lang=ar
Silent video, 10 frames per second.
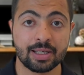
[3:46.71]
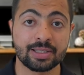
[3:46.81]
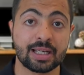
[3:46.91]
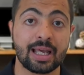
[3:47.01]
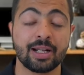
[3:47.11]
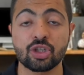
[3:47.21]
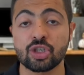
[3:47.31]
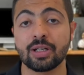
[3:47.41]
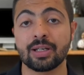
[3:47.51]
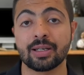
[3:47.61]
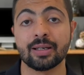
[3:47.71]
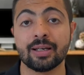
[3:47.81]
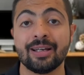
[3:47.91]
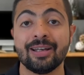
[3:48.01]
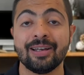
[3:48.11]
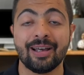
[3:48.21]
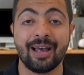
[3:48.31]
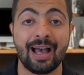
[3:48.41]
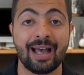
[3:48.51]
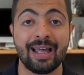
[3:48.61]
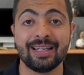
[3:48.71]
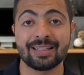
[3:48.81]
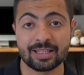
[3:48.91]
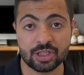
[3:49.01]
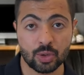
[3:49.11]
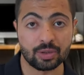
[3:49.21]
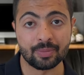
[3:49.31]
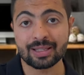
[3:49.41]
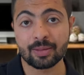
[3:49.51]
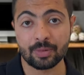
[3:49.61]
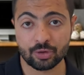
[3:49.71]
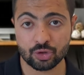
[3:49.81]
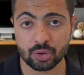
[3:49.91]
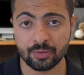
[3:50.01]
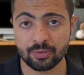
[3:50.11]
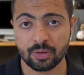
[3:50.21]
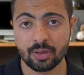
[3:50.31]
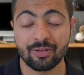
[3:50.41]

اذا كانت الشركه عاليه الجوده مثل مايكروسوفت